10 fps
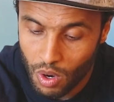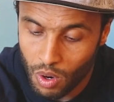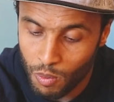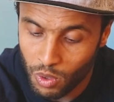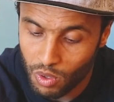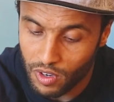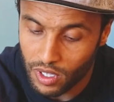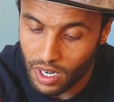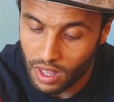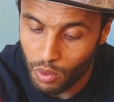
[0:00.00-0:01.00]
ومنذ
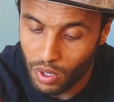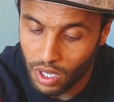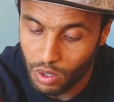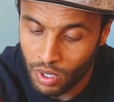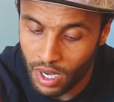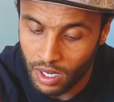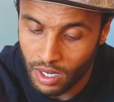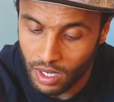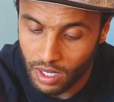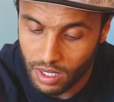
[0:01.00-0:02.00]
فترة طويلة دون
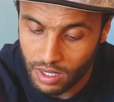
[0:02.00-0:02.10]
أن